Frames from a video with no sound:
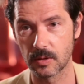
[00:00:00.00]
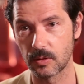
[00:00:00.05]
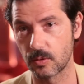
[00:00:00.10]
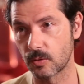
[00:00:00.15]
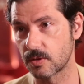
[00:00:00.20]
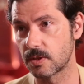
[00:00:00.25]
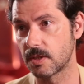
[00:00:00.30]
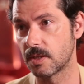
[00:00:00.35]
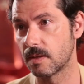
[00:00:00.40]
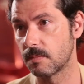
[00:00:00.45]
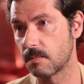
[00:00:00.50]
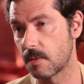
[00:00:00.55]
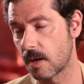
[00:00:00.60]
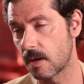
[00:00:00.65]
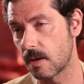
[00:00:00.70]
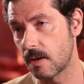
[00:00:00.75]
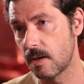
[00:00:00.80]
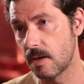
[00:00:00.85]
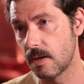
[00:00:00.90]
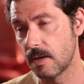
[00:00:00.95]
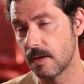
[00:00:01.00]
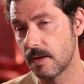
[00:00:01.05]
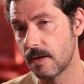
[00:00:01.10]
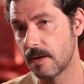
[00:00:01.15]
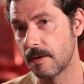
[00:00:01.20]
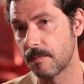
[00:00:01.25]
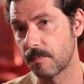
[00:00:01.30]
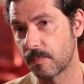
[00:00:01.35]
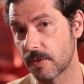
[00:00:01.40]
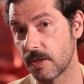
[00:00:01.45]
dans le cinéma.
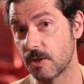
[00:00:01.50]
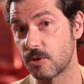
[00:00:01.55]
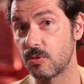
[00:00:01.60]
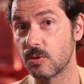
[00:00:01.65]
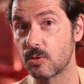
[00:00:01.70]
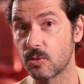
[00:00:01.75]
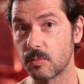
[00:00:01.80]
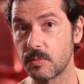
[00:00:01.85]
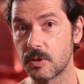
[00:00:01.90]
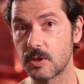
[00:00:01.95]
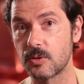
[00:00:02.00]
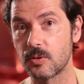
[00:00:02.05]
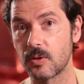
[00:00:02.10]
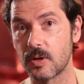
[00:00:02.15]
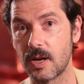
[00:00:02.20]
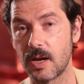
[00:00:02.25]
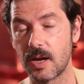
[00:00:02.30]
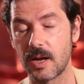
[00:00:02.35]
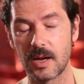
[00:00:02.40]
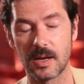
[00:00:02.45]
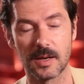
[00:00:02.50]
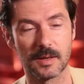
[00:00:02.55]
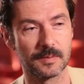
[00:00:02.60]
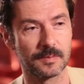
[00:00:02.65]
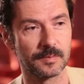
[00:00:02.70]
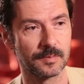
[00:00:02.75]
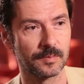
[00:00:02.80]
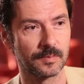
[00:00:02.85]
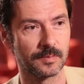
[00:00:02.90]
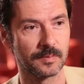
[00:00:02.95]
Et je suis tombé sur la,
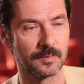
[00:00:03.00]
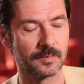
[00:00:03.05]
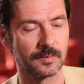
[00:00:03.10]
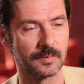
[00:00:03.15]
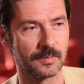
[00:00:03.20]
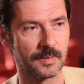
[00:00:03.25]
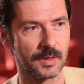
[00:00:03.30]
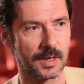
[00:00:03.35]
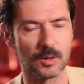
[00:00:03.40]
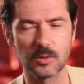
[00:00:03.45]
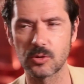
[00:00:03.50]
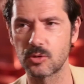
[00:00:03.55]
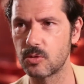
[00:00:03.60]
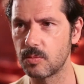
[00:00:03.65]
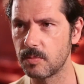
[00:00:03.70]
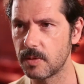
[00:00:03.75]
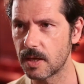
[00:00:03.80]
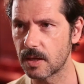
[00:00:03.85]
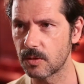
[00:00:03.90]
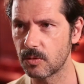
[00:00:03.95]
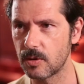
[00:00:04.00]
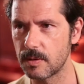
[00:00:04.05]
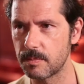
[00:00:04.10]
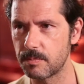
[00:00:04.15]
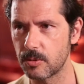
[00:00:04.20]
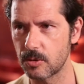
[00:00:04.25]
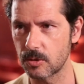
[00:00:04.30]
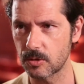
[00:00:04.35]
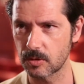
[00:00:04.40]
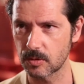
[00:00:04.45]
la costumière de
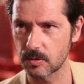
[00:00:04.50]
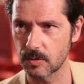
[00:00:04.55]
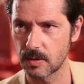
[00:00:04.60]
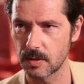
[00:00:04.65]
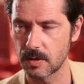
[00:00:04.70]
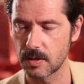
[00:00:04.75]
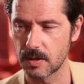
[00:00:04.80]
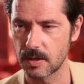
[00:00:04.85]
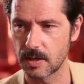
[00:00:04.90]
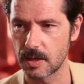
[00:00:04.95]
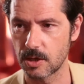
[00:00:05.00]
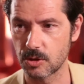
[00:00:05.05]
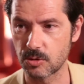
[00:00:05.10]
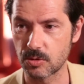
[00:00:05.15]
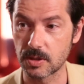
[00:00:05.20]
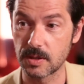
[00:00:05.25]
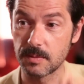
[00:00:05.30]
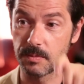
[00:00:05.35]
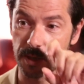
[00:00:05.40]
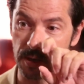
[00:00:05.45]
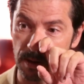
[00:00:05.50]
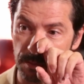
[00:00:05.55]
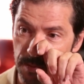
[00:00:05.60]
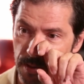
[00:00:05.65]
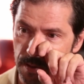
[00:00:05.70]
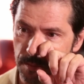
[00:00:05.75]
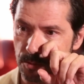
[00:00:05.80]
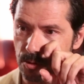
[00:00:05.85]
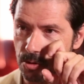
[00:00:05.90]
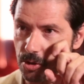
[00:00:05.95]
l'époque. Et je lui ai dit, mais quand
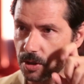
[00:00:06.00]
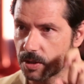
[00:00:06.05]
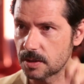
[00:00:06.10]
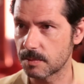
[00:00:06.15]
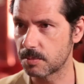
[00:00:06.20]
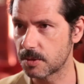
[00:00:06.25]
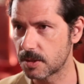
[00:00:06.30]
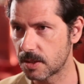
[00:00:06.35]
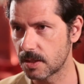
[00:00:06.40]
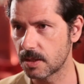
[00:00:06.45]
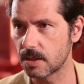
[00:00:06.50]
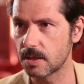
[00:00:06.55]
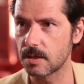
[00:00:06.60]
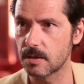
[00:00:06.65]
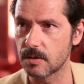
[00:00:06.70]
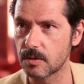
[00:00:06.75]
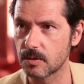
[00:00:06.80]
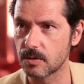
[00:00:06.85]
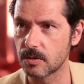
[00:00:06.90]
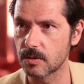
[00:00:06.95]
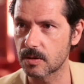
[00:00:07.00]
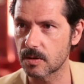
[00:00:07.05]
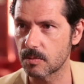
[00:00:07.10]
même, j'étais petit, euh,